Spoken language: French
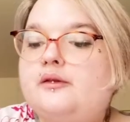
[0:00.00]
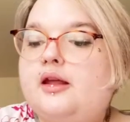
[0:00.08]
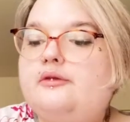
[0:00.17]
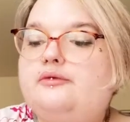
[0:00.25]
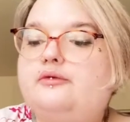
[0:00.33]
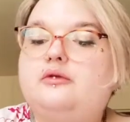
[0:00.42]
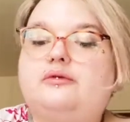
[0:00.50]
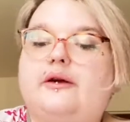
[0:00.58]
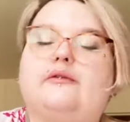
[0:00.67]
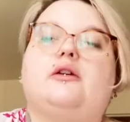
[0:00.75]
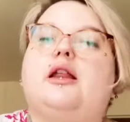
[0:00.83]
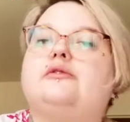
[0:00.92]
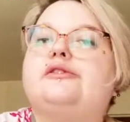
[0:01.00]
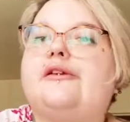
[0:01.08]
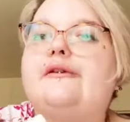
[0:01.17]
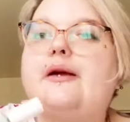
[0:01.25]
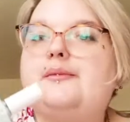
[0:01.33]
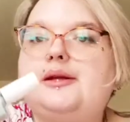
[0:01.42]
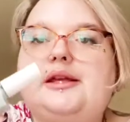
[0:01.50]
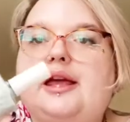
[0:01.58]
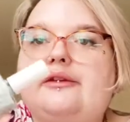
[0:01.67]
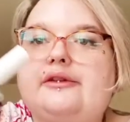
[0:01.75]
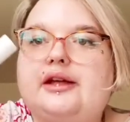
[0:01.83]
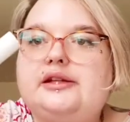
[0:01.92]
Il faut, enfin voilà, vous avez appliqué
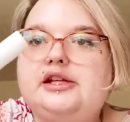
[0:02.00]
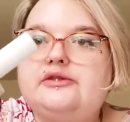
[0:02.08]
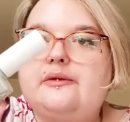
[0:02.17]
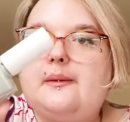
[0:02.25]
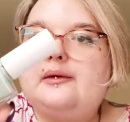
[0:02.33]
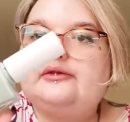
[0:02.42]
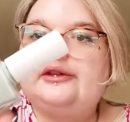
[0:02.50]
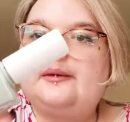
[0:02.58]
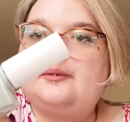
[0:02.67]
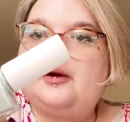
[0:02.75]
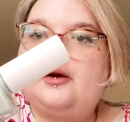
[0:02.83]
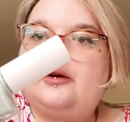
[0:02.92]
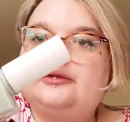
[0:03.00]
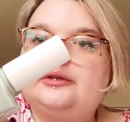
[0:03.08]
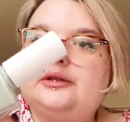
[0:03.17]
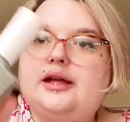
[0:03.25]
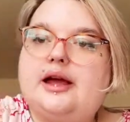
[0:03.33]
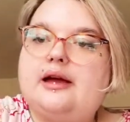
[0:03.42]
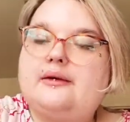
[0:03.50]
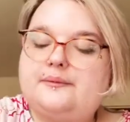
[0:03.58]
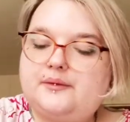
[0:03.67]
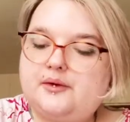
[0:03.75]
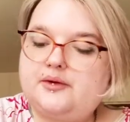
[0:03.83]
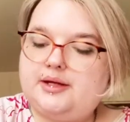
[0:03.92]
un vernis, je ne vais pas vous apprendre. Hein,
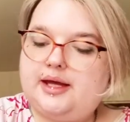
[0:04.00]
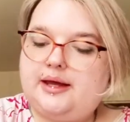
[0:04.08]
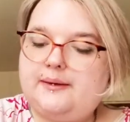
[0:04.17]
ok